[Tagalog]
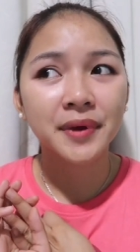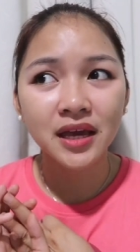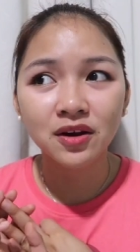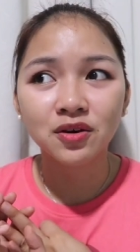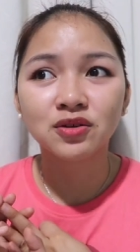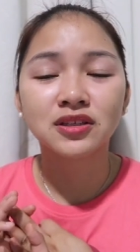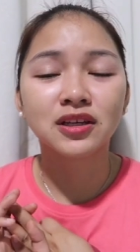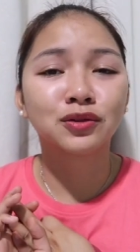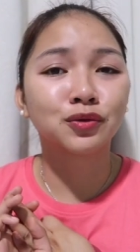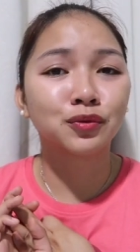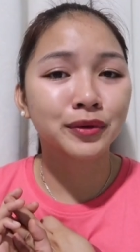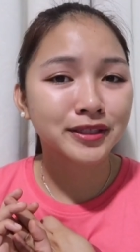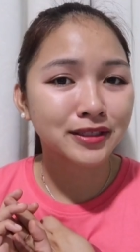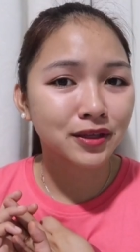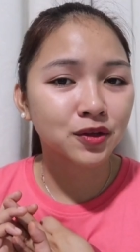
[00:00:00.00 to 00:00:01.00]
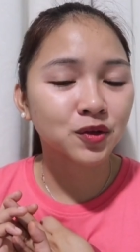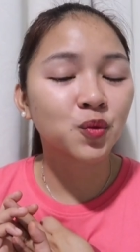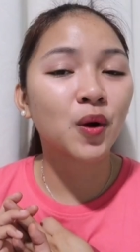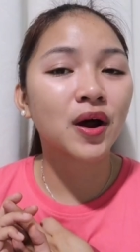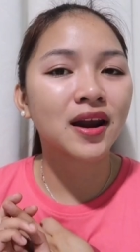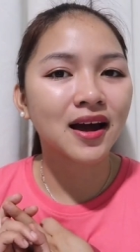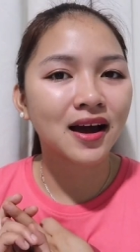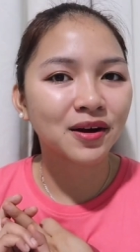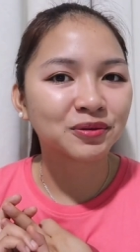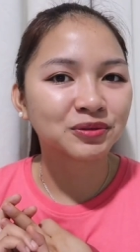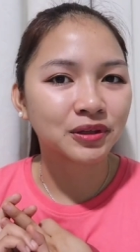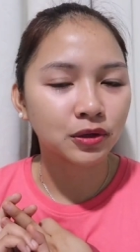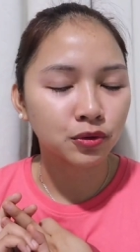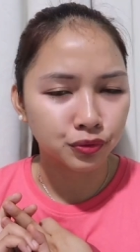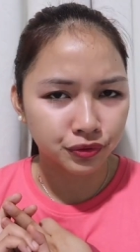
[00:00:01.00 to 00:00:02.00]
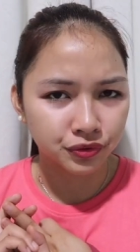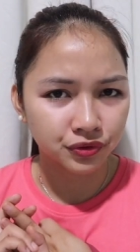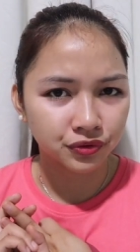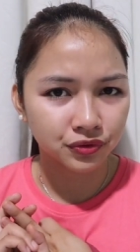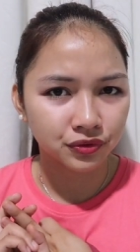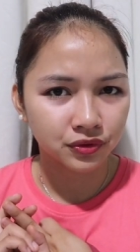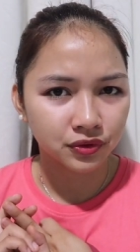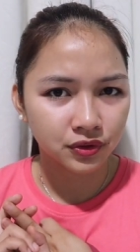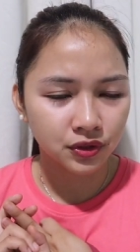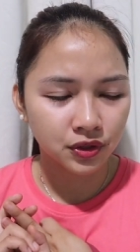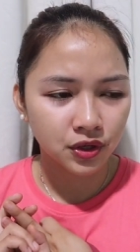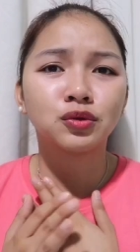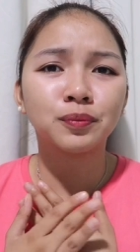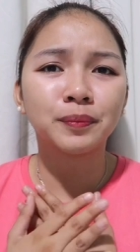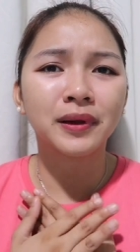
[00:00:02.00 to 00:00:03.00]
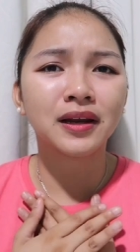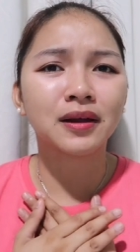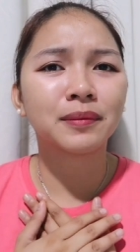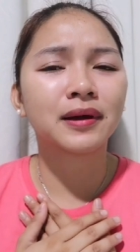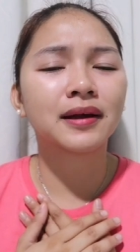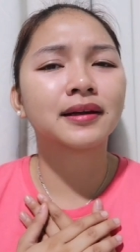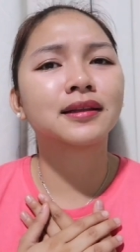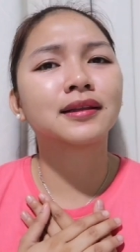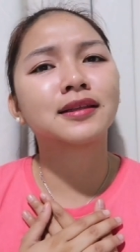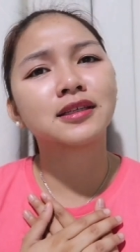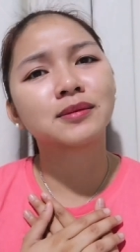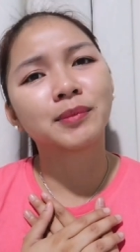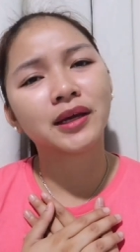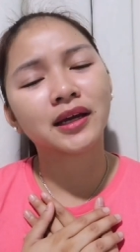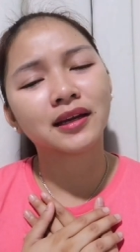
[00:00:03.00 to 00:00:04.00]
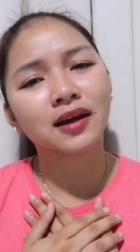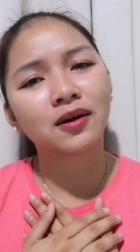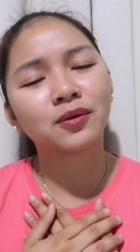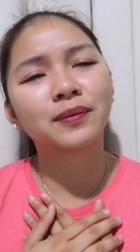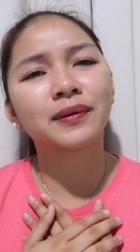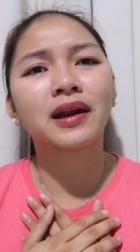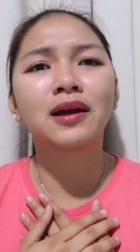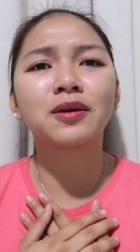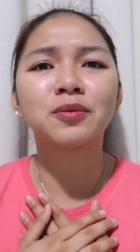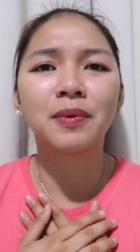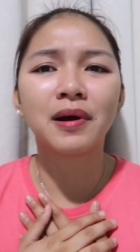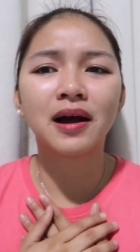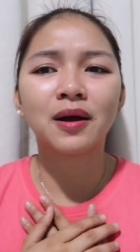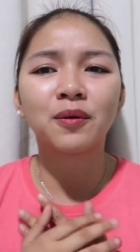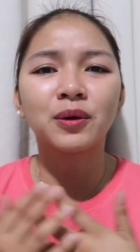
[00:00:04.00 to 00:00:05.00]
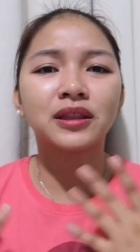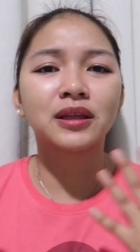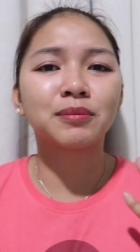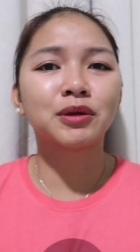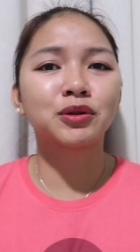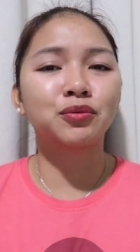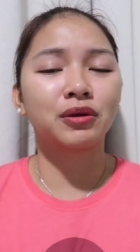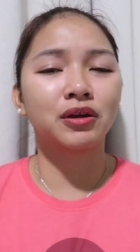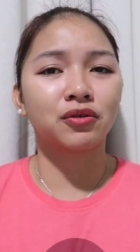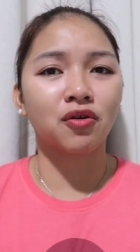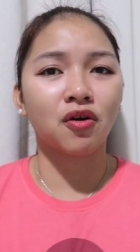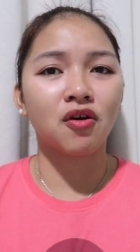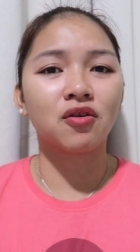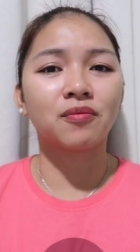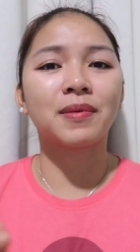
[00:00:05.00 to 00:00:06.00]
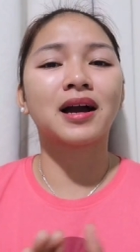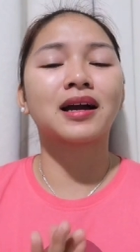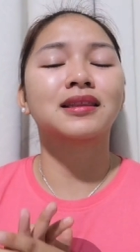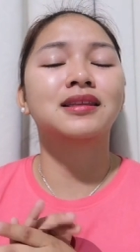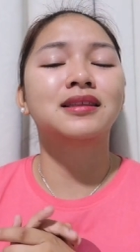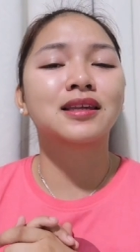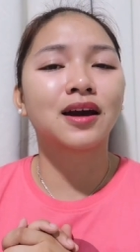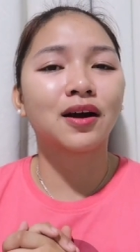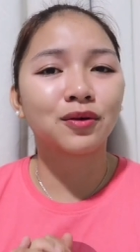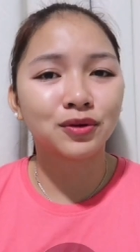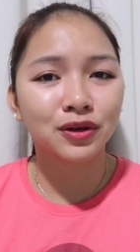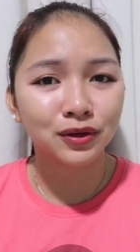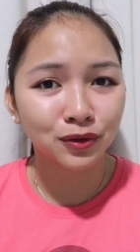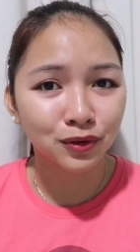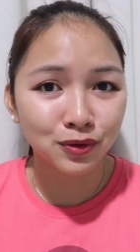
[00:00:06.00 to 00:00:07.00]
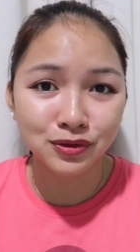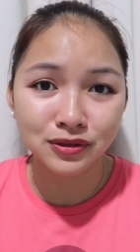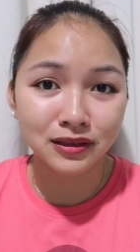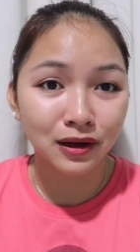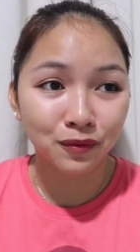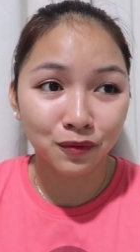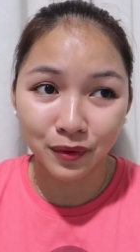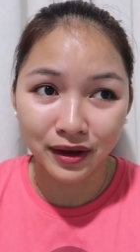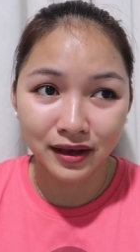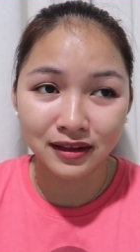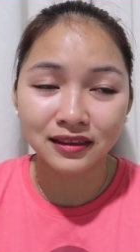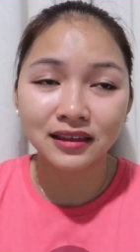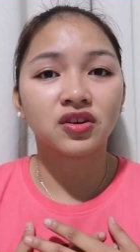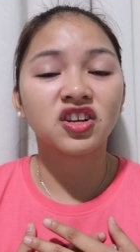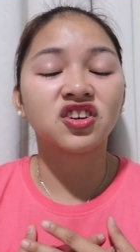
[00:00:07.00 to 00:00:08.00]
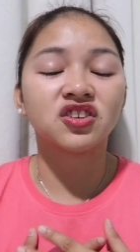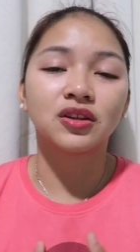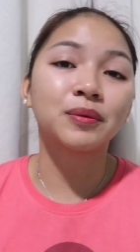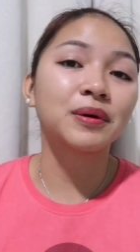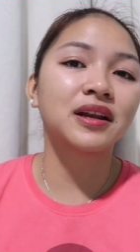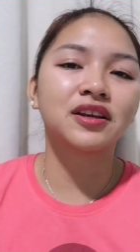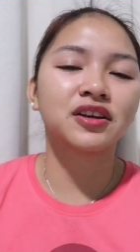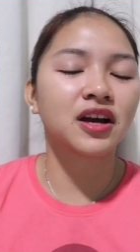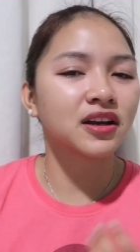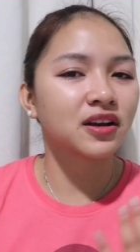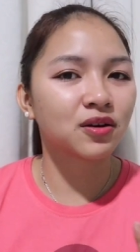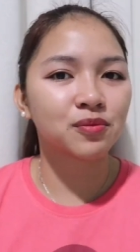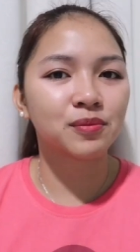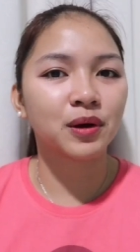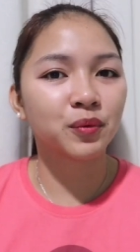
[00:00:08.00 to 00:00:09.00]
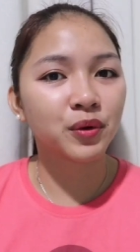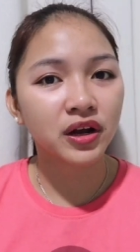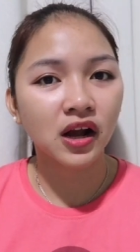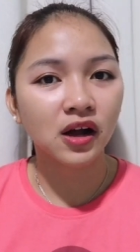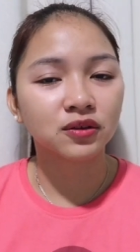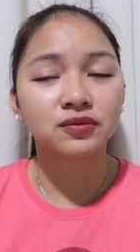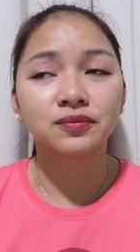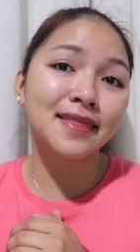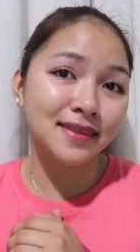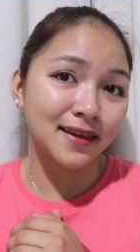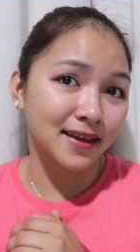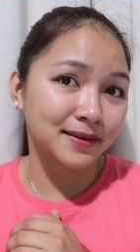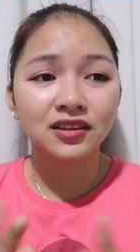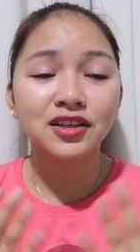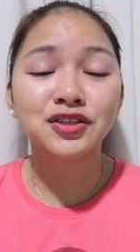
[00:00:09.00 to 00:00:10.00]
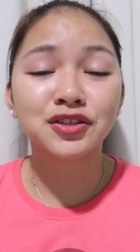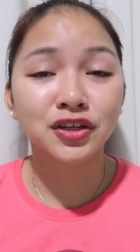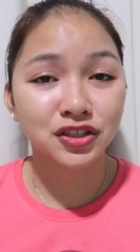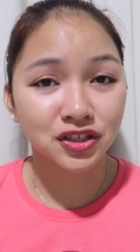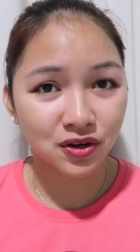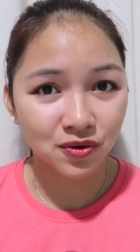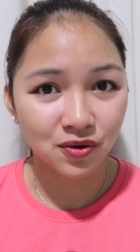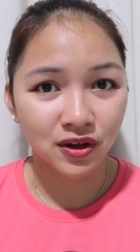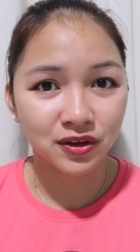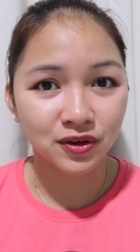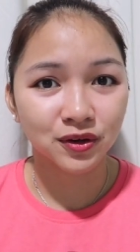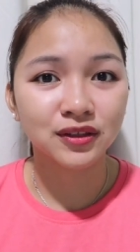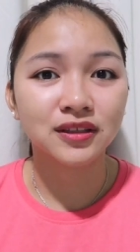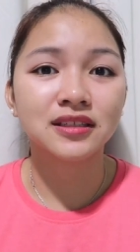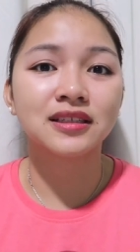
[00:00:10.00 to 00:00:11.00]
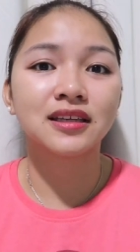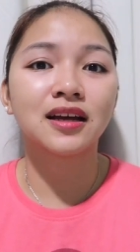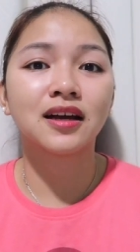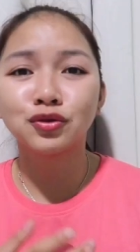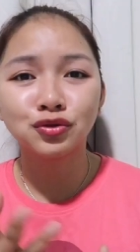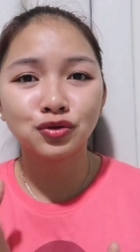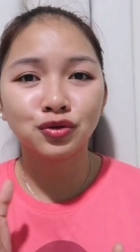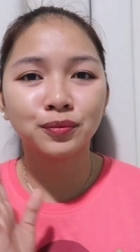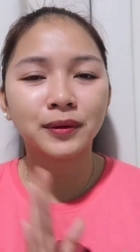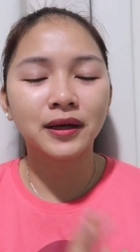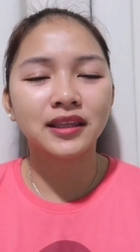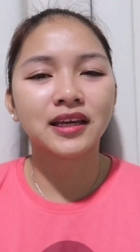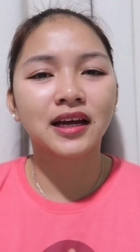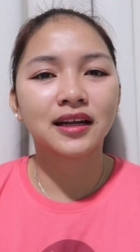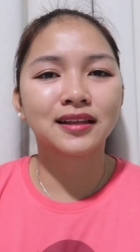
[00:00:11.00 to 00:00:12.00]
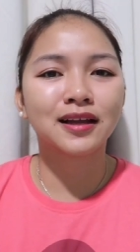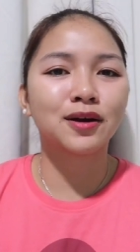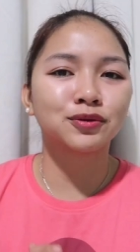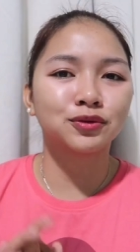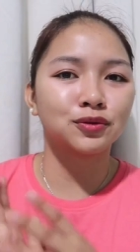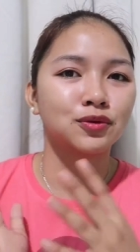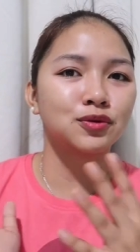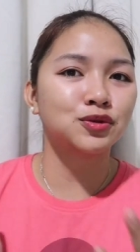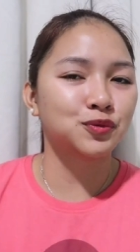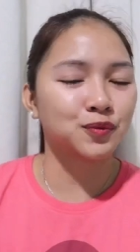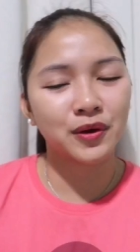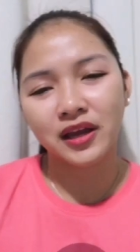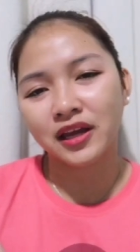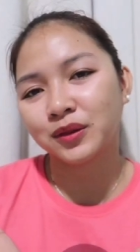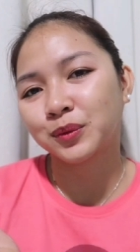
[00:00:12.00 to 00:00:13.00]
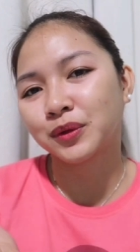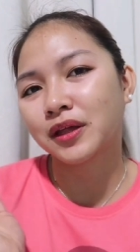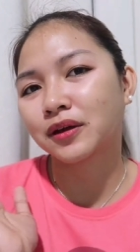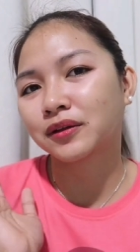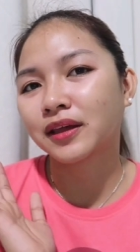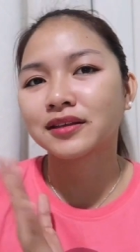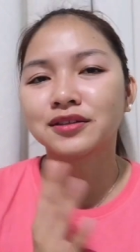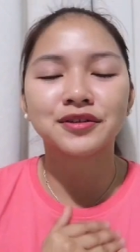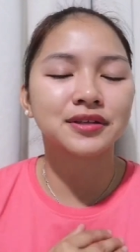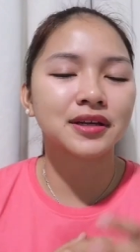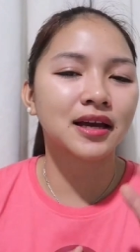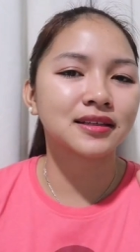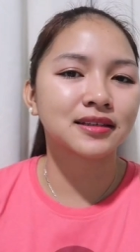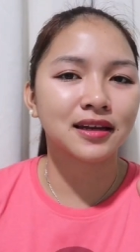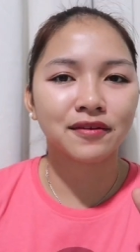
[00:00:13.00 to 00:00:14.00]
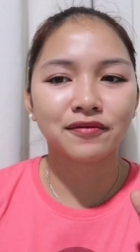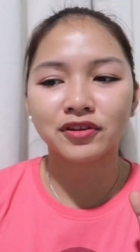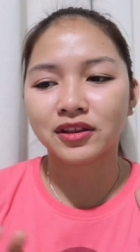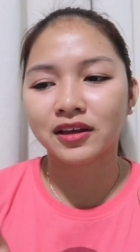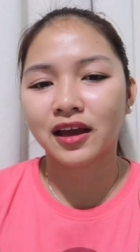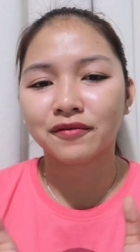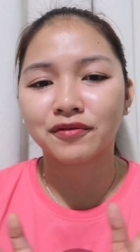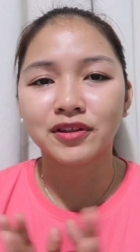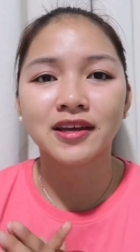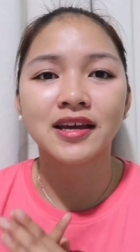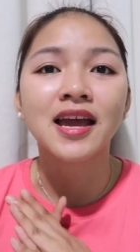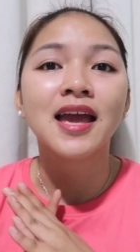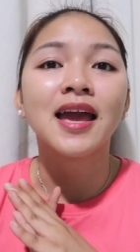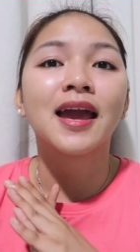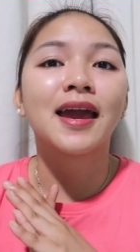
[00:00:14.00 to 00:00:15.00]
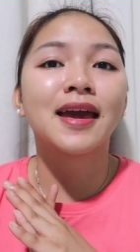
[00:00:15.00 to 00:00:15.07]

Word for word: Pero, sa 2 weeks na yun, wala akong na-lose So, doon pala parang nadismaya na ako. Ano ba? What am I doing wrong? Bakit hindi ako naglulus ng weight? Ayun, nawala yung gana ako mag-workout. And then, nag-search ako ngayon sa YouTube, ganyan, how to lose weight without exercise and everything, everything.